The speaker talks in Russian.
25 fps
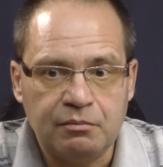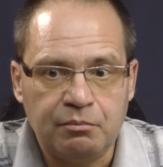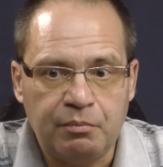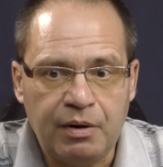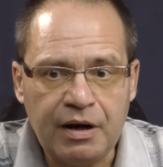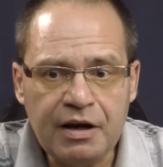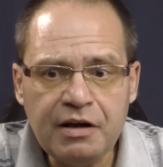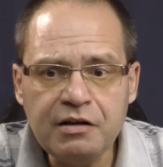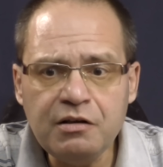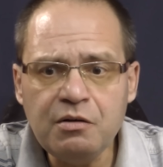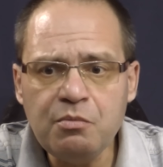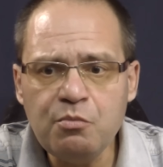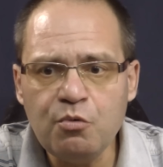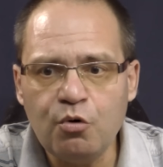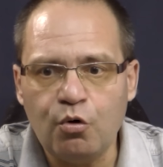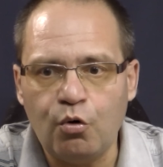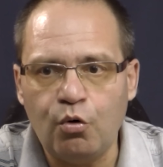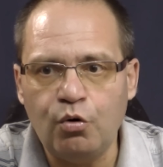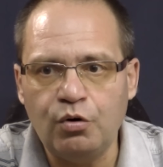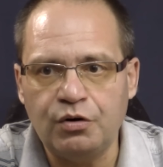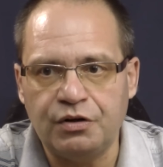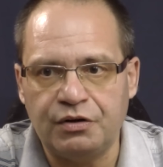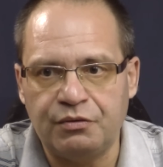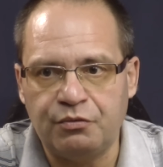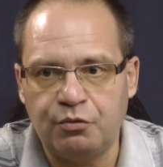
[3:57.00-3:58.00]
Поэтому
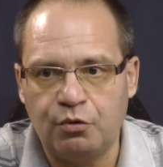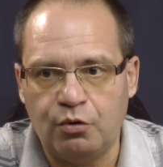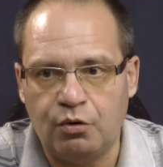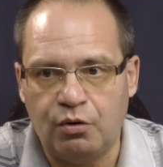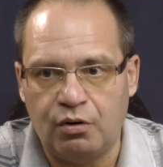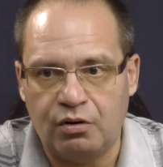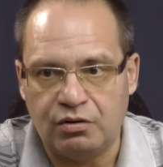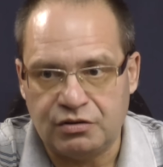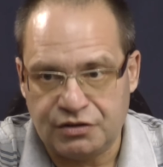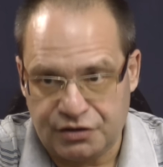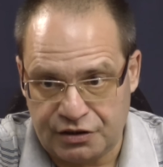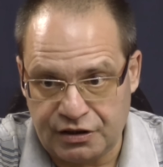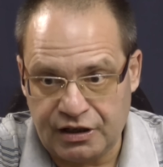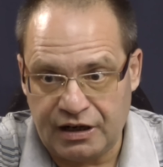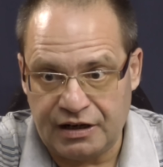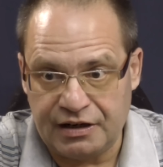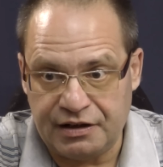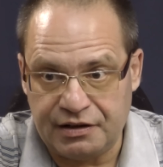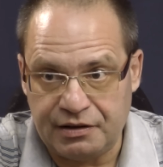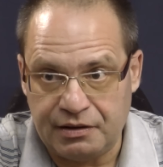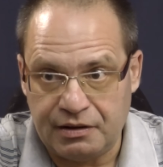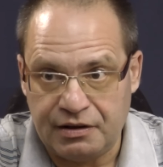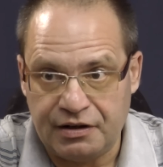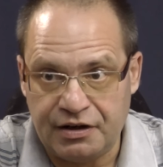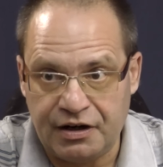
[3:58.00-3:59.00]
он его,
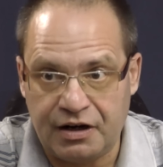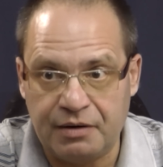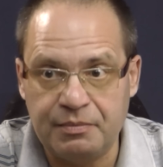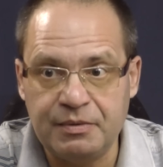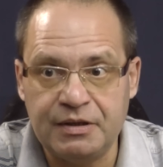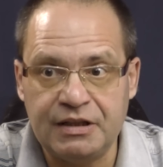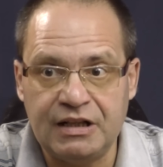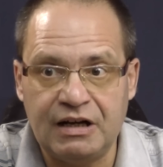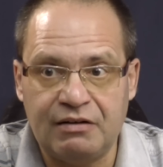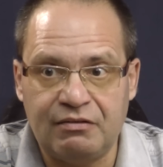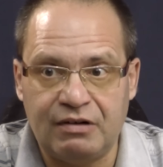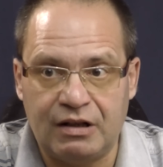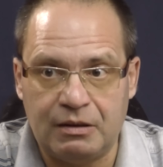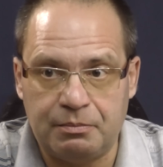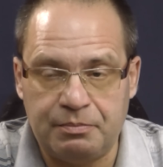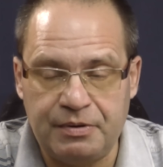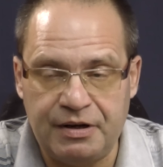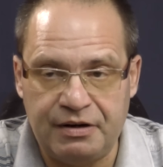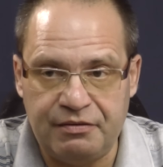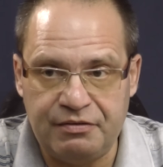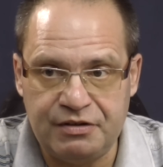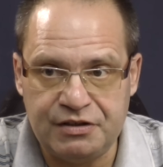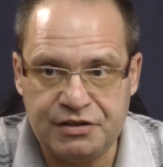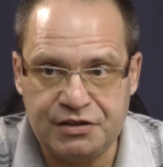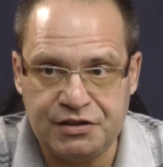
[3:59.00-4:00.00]
Сталин, рекомендовал
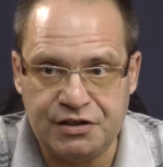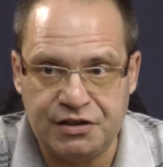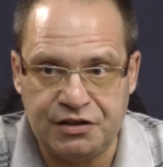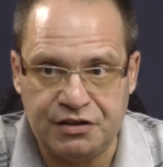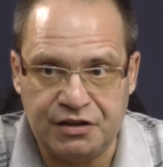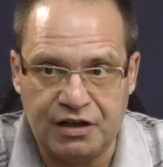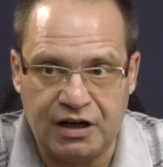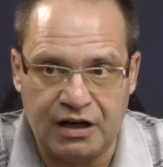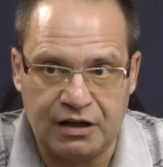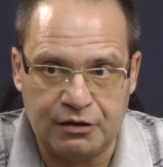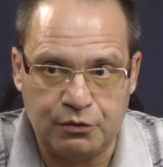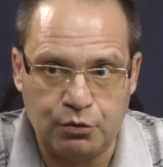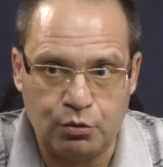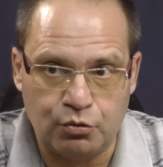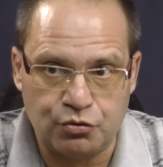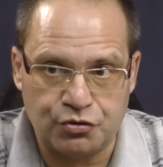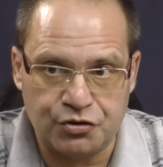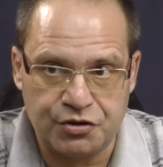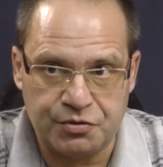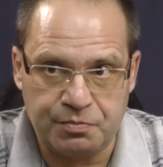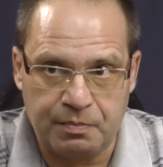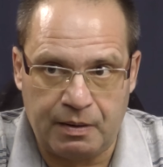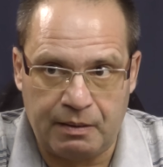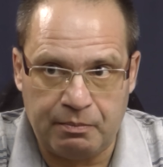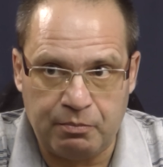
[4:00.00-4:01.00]
перевести на
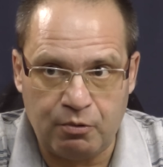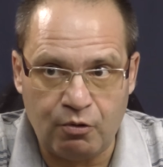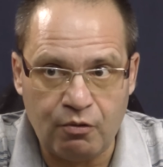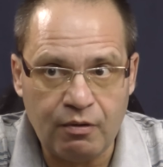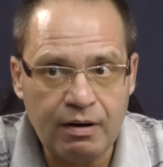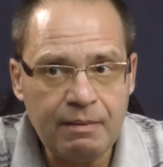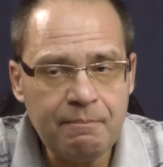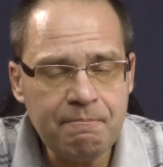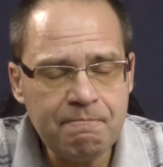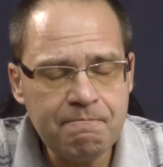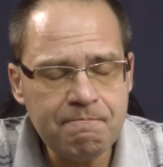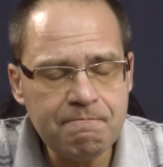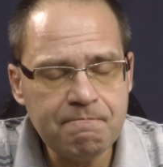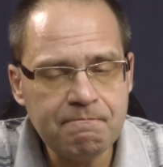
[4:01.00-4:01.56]
должность Попова,